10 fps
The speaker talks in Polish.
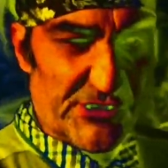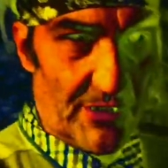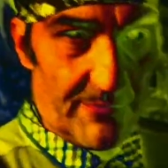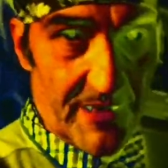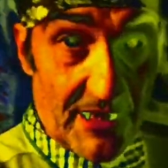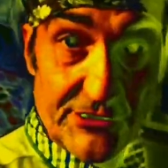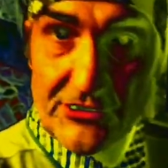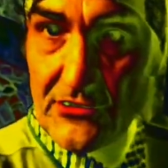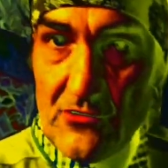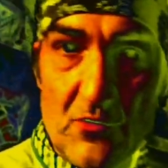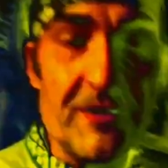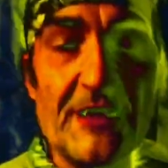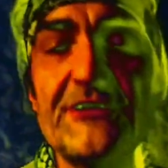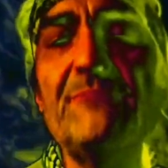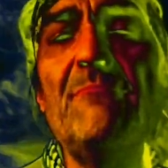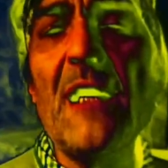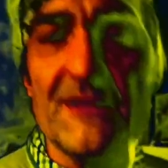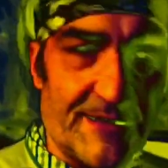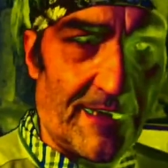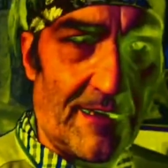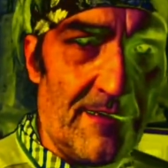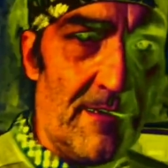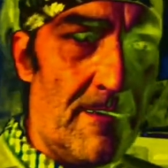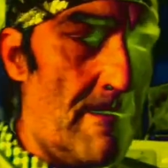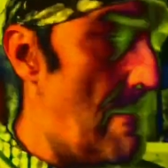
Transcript: przebrać, ubrać im maskę.